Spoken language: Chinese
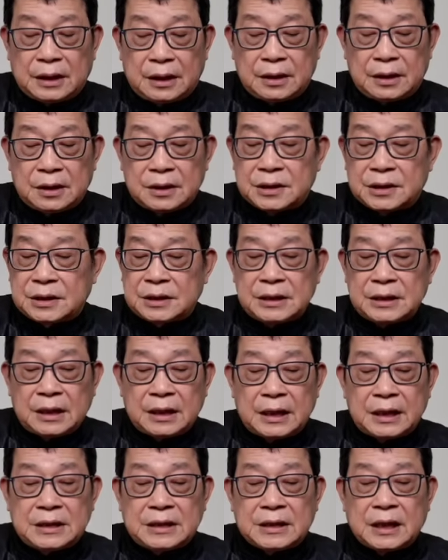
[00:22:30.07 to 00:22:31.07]
他实际
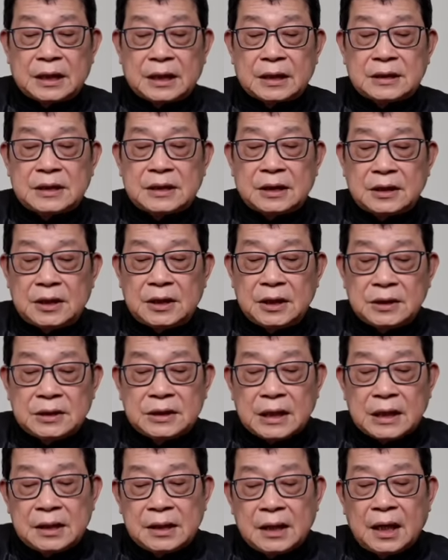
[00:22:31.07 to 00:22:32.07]
上来讲呢，像丁
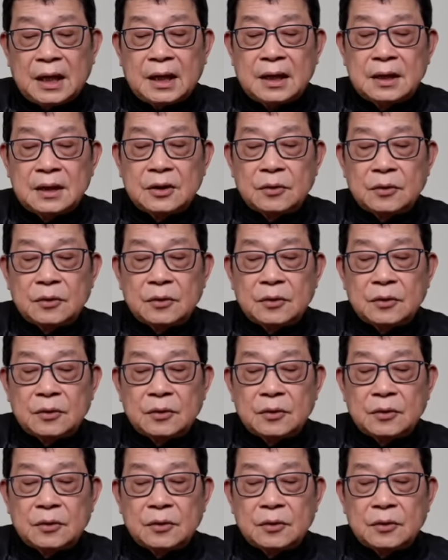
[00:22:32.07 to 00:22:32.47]
真啊、